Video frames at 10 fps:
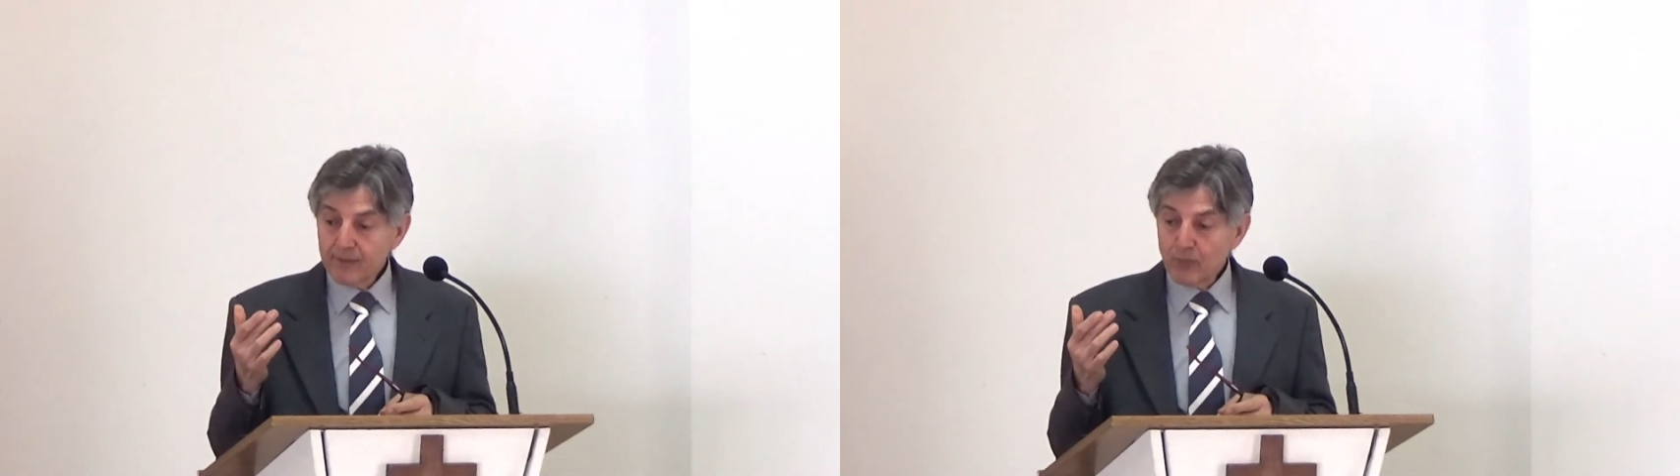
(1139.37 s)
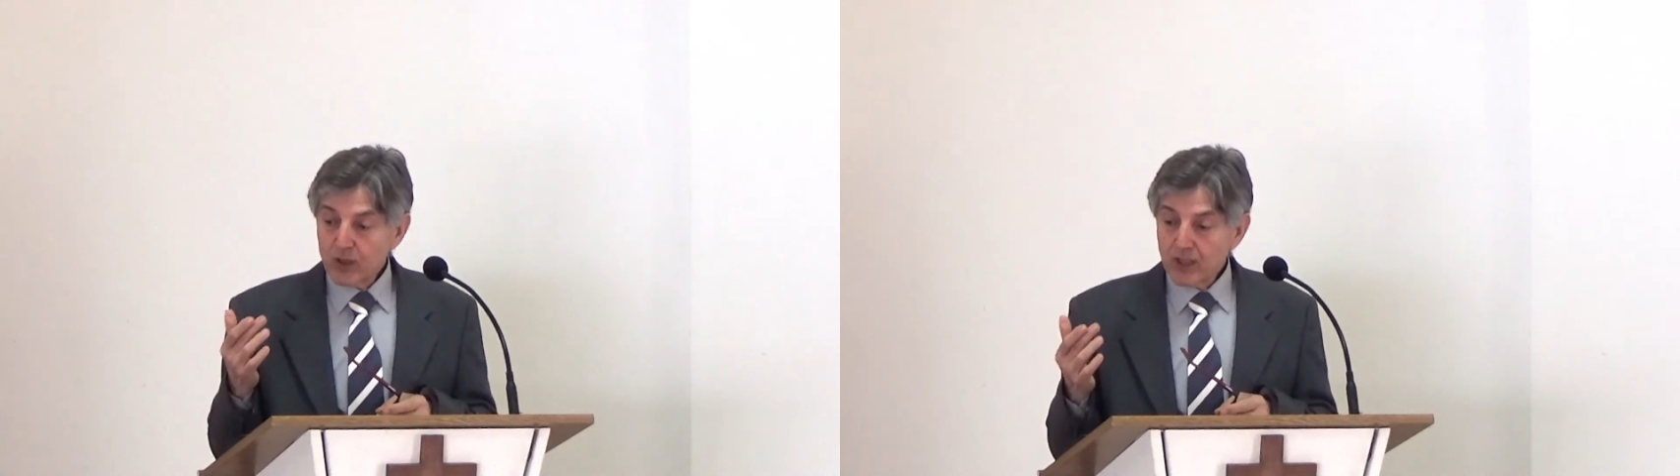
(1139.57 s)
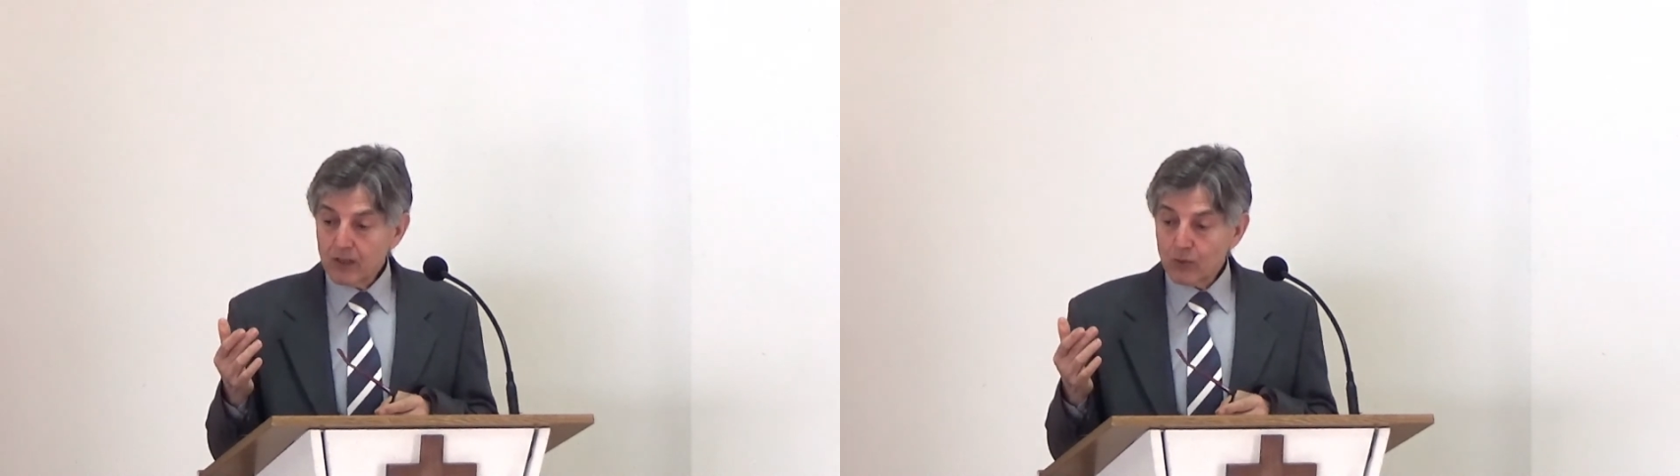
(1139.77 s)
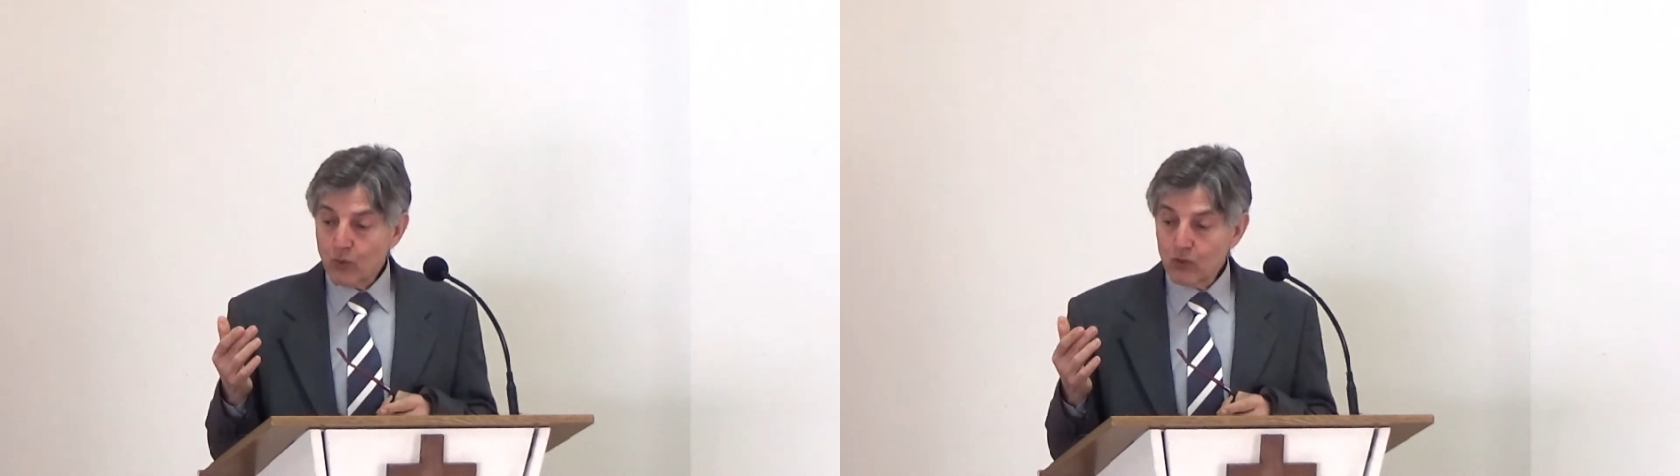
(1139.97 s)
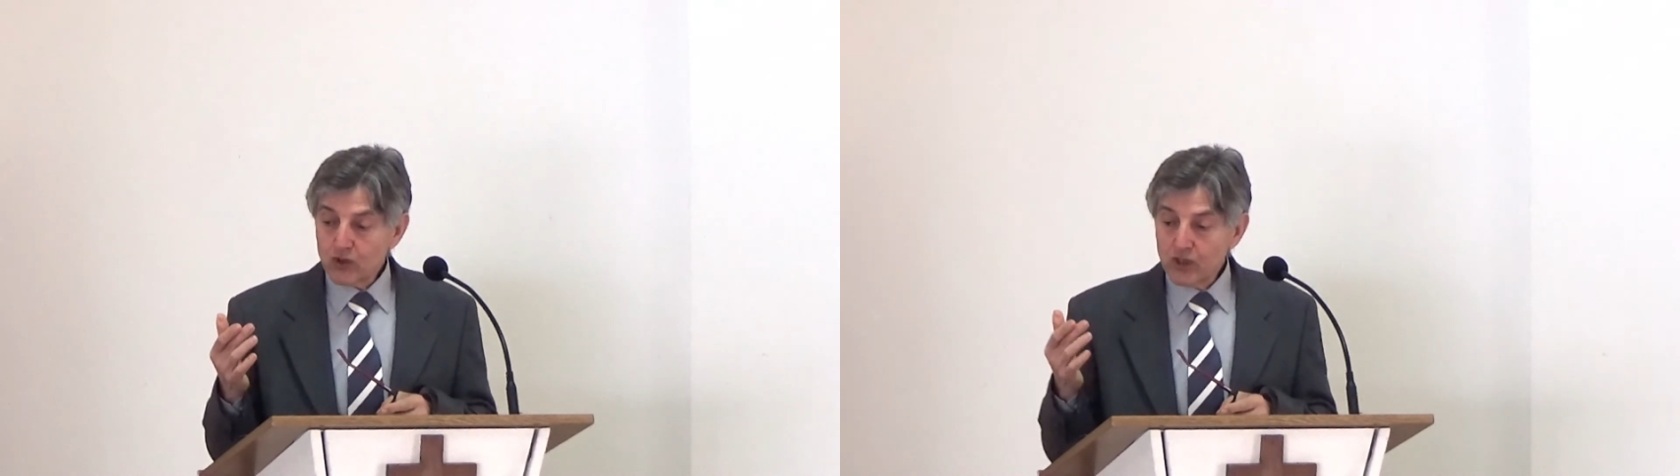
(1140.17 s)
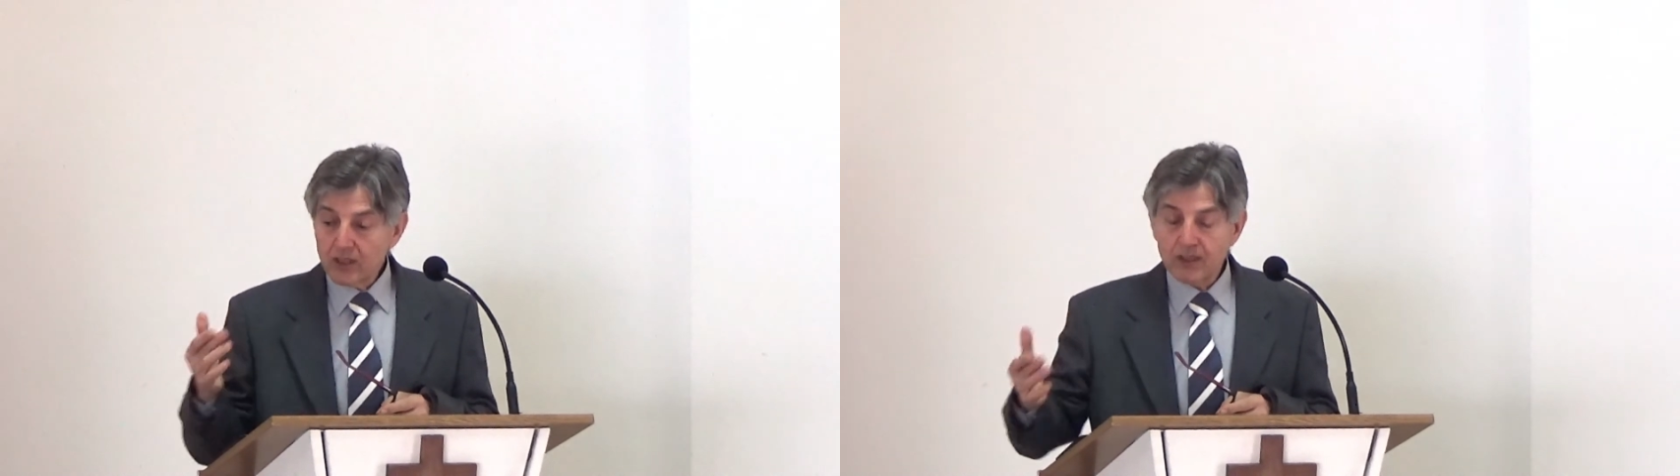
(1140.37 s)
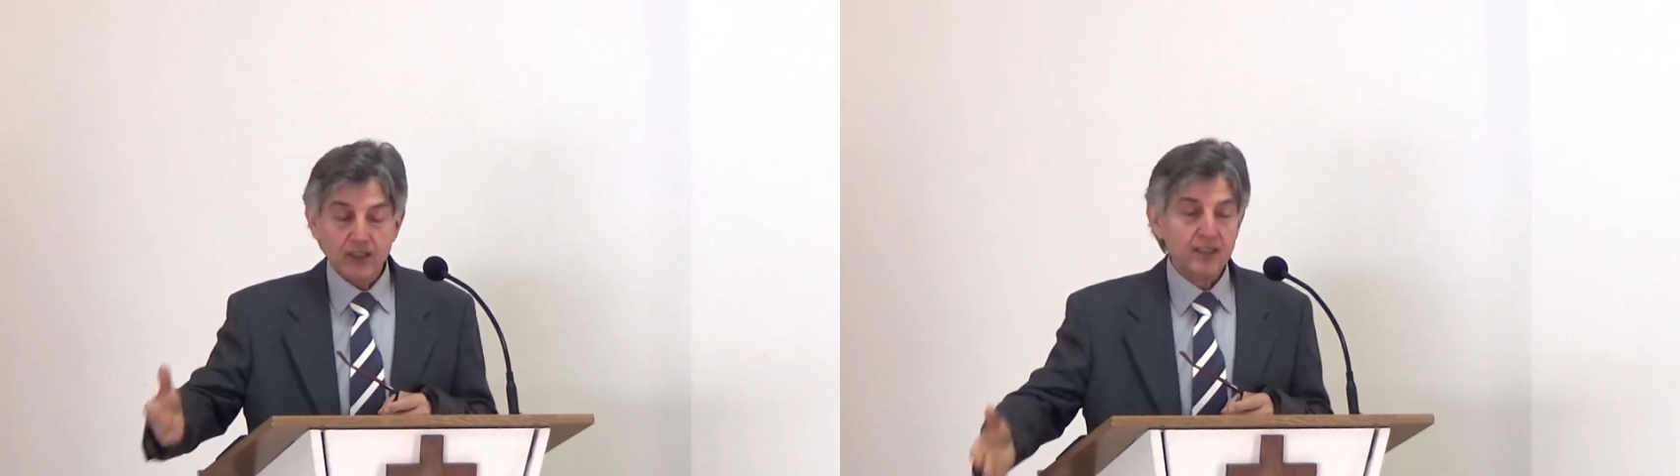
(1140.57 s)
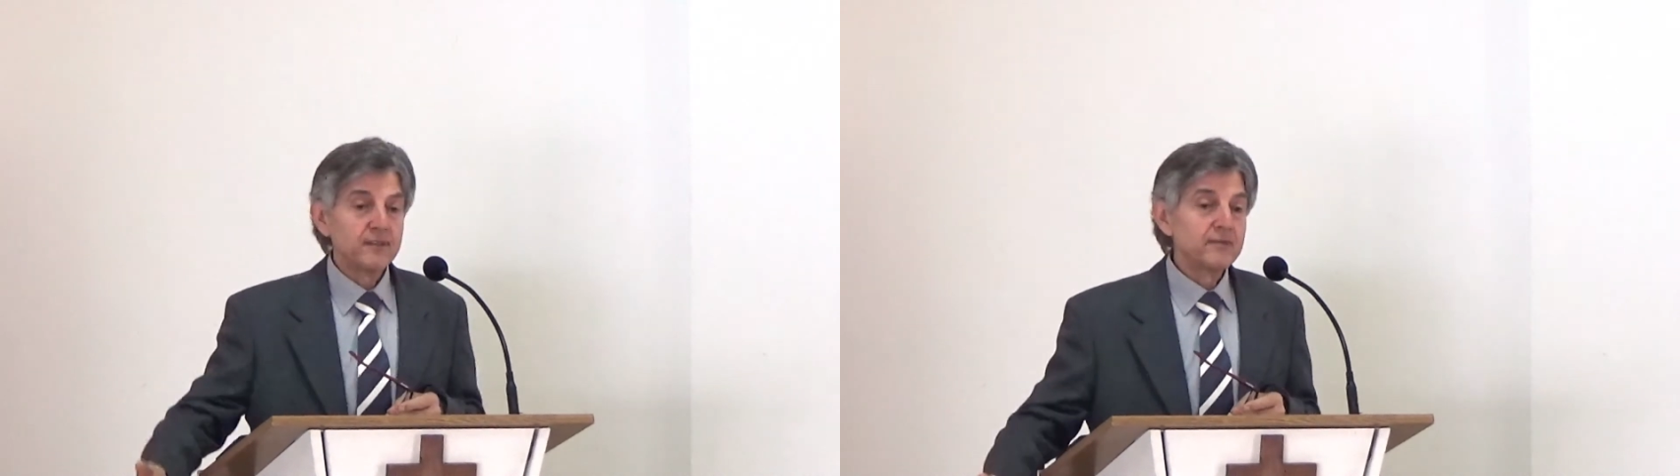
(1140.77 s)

poter uccidere